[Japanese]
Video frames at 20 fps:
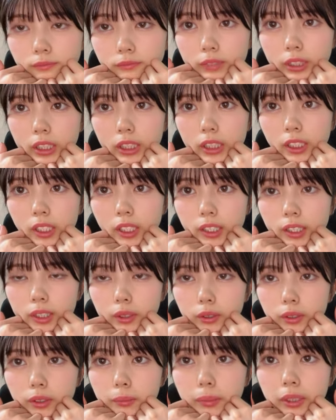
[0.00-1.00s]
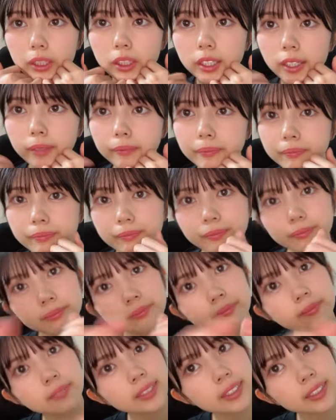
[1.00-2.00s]
私が誘いました
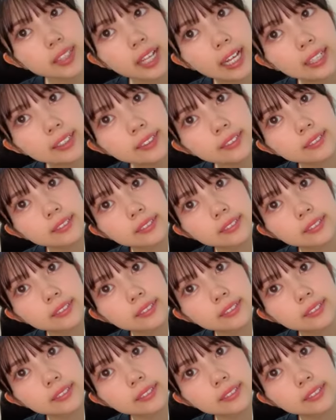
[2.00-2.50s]
はい